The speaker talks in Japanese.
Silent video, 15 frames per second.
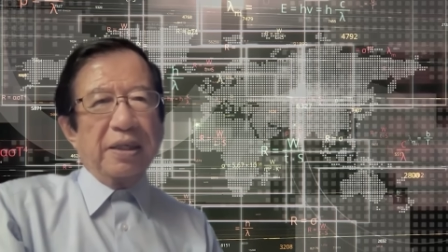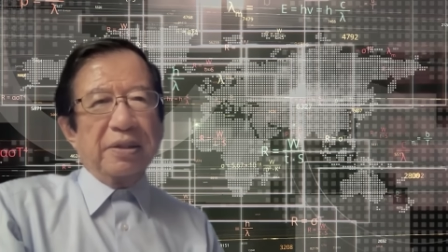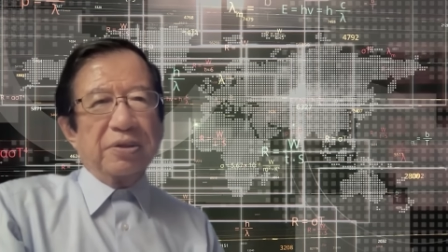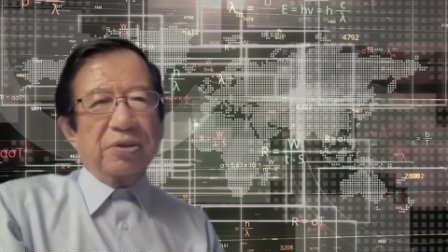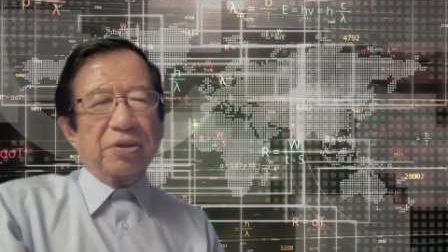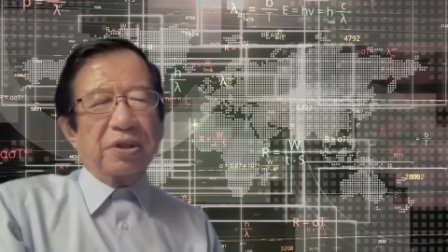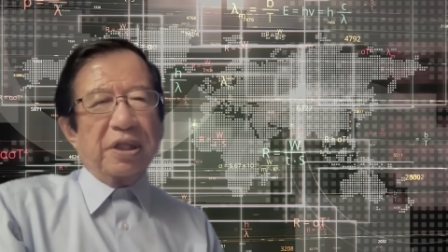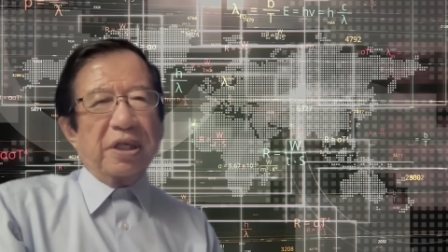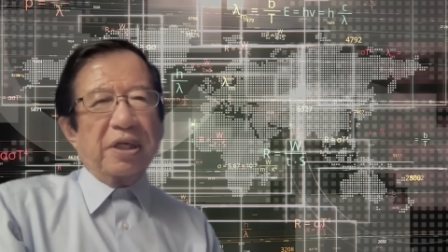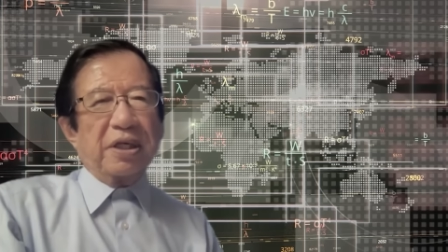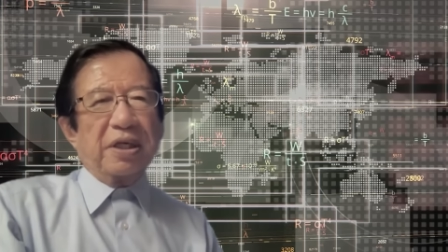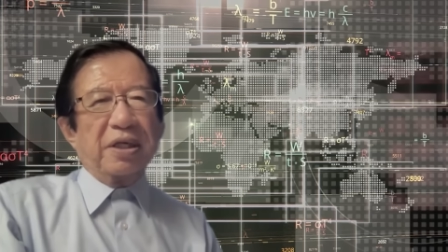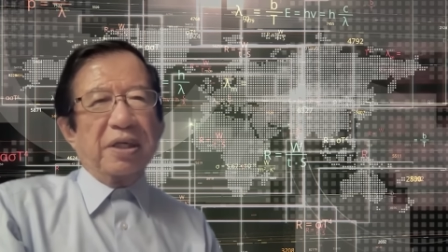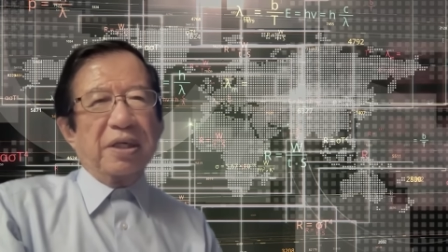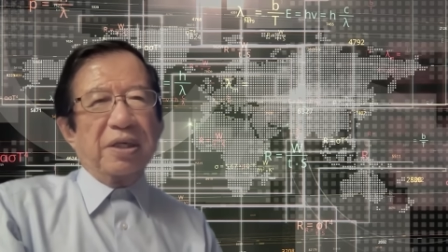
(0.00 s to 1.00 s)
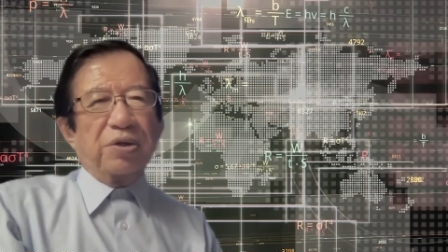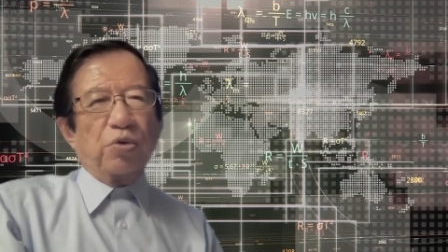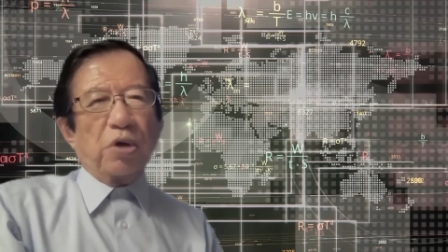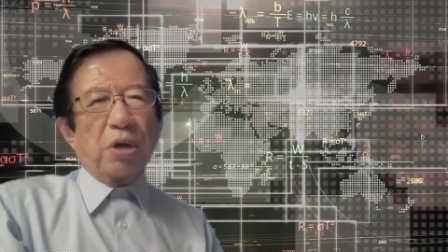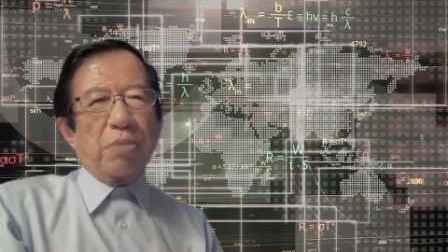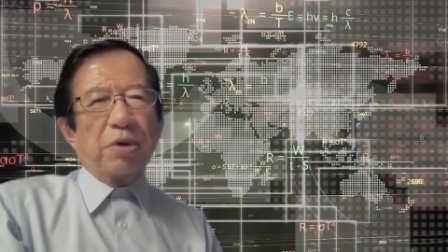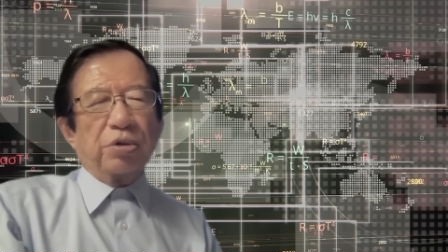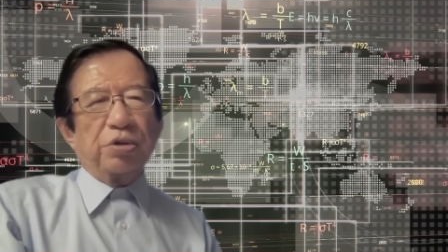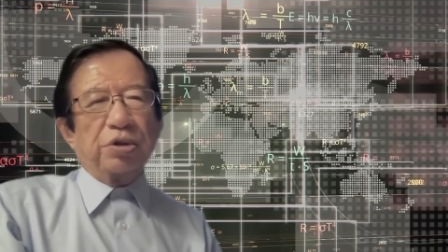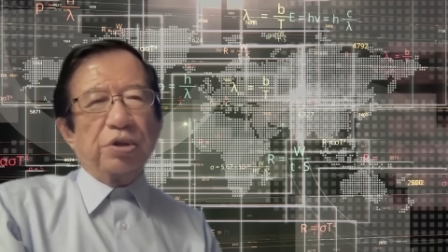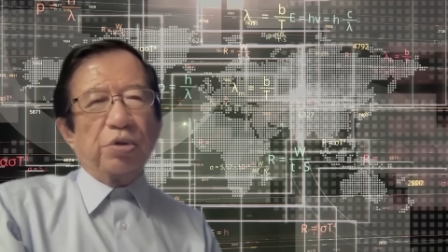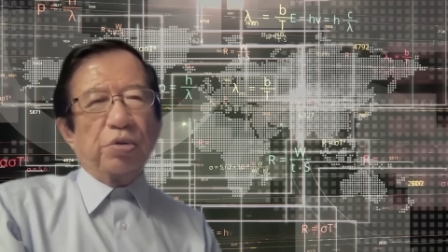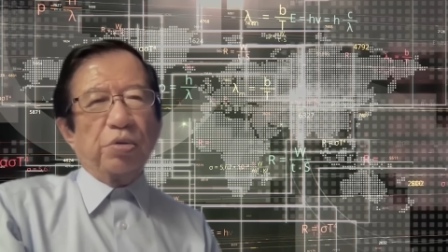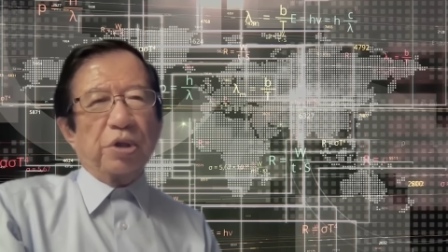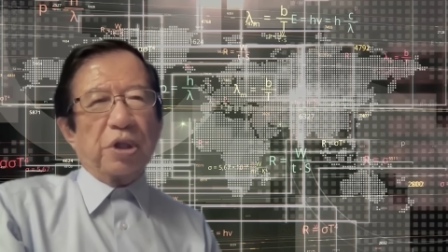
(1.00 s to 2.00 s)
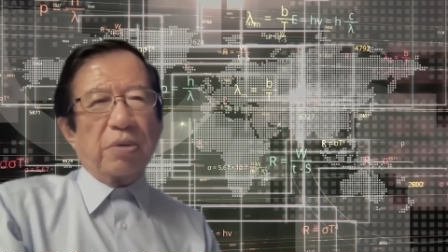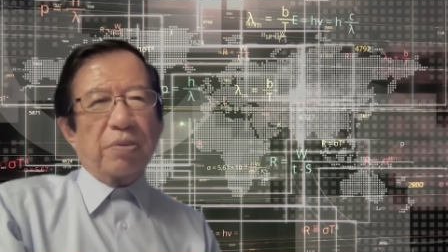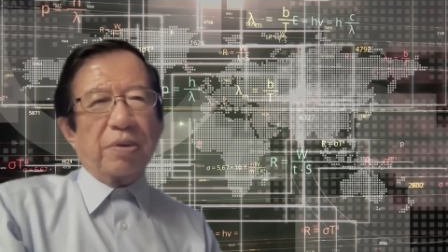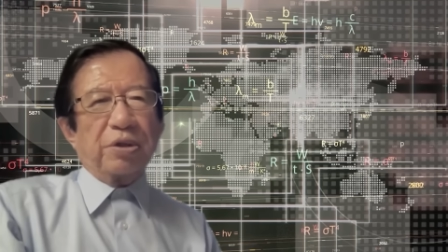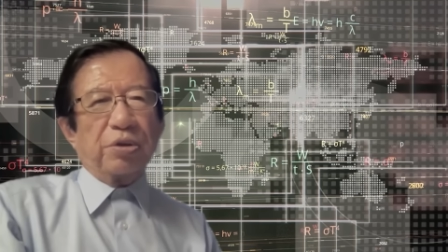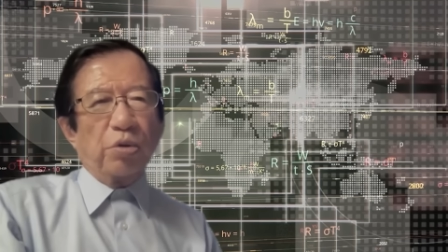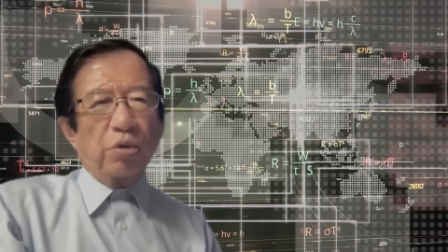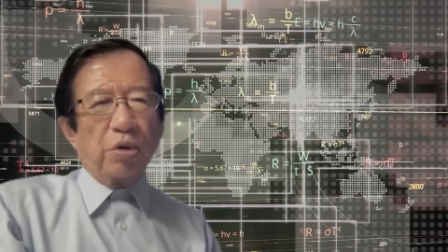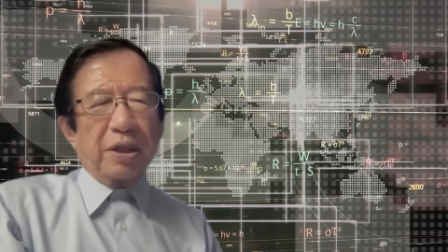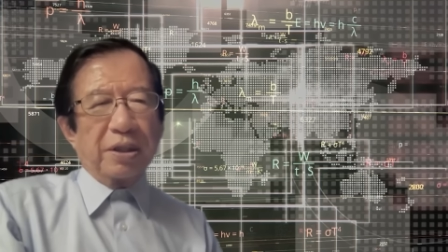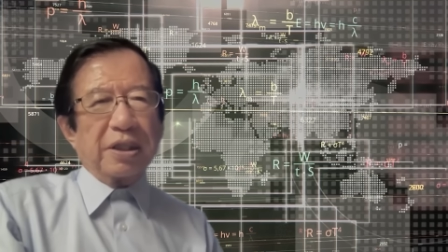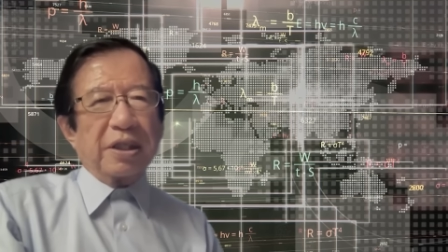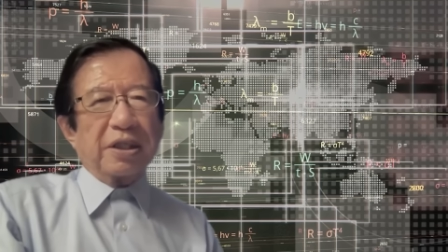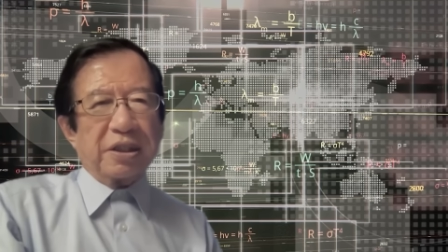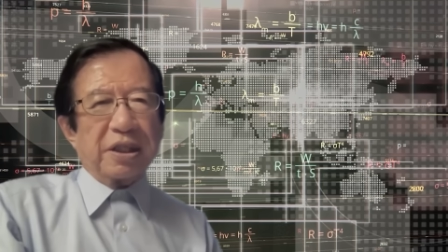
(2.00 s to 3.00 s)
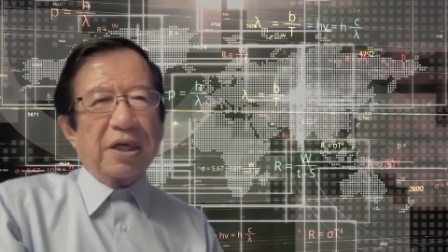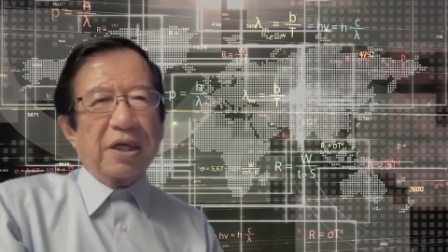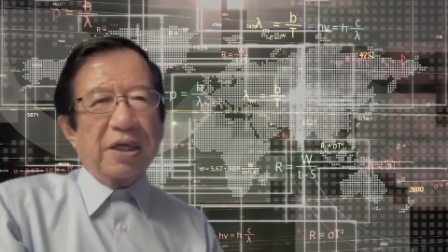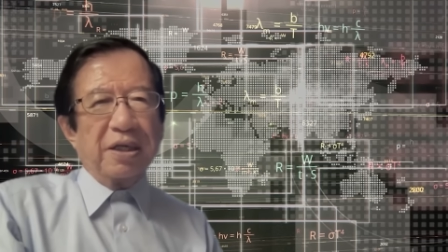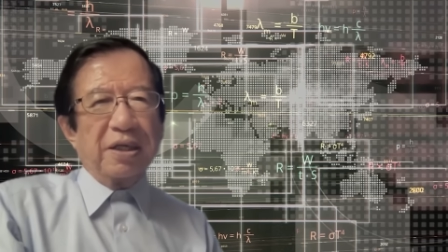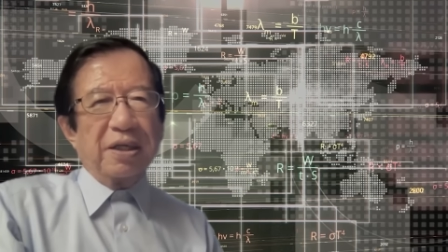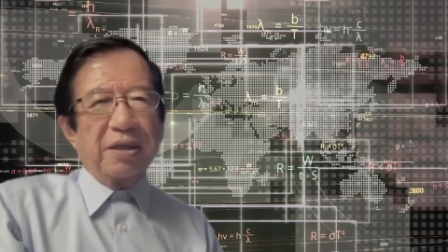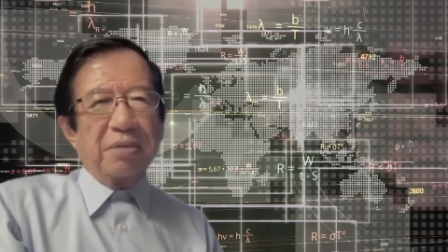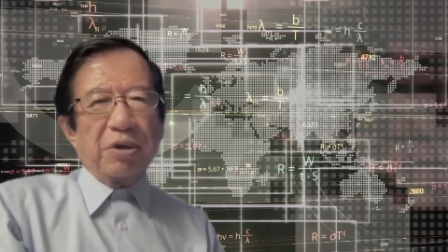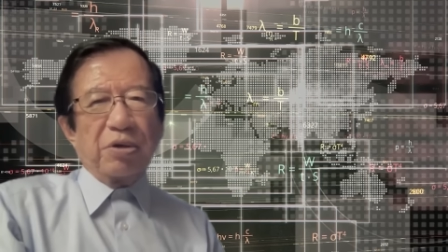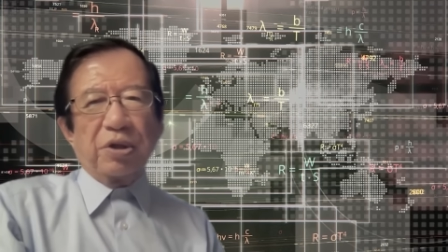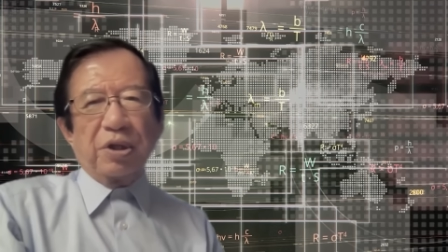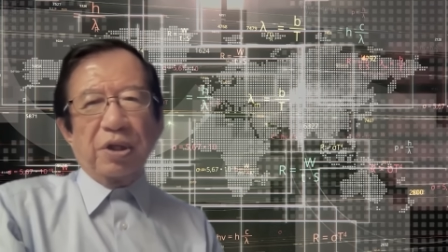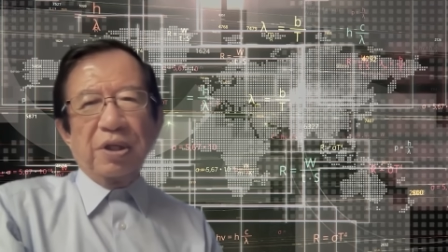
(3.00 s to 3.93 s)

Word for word: それで横浜軍事法廷はどう判断したか。まあこれ